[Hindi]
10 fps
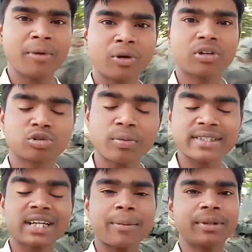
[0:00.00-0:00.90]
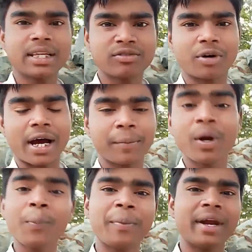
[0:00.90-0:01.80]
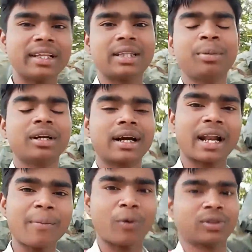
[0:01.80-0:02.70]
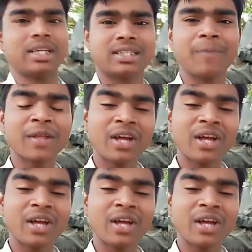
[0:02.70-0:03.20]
मेरे सुबह से काफ़ी तेज़ बुखार भी है और पेट दर्द भी कर रहा है बहुत तेज़